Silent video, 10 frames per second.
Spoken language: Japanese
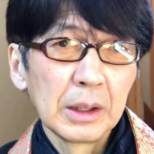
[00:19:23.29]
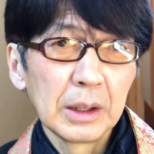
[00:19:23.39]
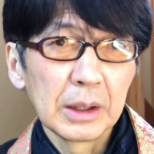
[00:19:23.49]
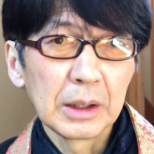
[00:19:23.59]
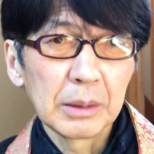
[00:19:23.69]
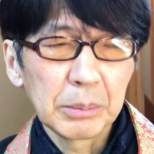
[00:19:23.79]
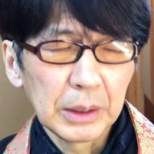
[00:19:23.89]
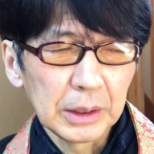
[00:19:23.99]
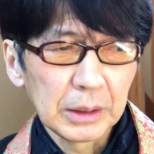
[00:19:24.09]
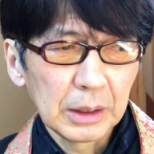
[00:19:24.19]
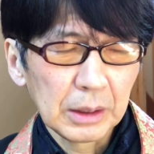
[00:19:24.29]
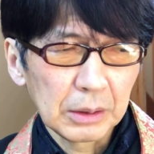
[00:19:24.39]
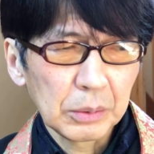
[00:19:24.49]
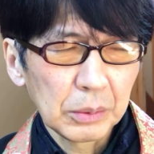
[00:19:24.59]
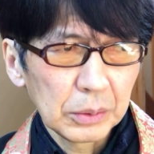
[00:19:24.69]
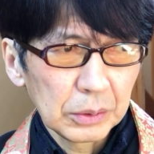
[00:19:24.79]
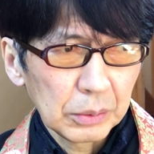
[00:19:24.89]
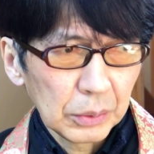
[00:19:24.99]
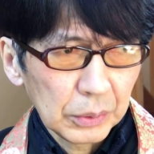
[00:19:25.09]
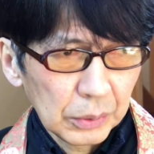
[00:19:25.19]
えやっぱりこういう
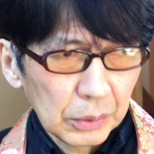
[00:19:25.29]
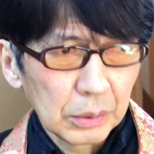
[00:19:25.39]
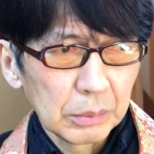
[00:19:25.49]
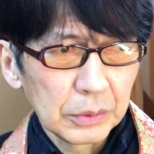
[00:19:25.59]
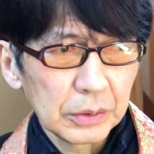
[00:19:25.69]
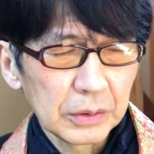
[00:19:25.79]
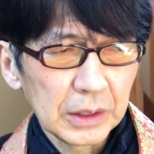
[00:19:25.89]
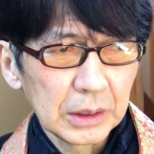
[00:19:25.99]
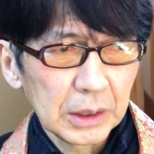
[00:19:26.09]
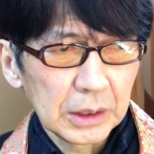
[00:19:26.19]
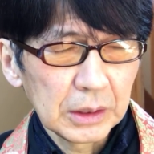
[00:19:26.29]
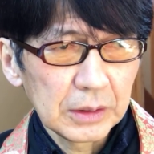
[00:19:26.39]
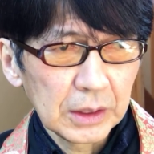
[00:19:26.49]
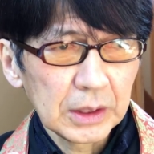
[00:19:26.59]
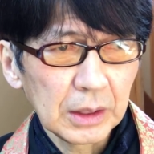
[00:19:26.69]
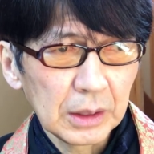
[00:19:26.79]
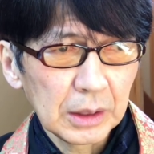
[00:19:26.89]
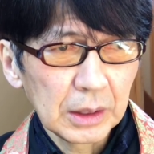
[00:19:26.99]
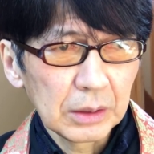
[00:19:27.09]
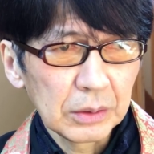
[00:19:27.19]
ことを息子さんたちにさしたらあ
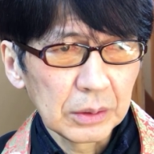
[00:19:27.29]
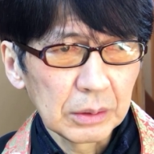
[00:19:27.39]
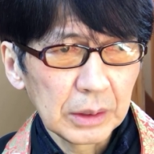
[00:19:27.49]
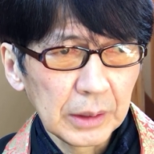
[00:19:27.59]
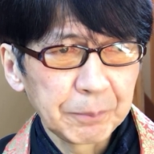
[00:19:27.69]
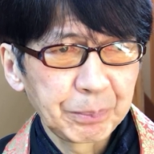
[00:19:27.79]
かんというね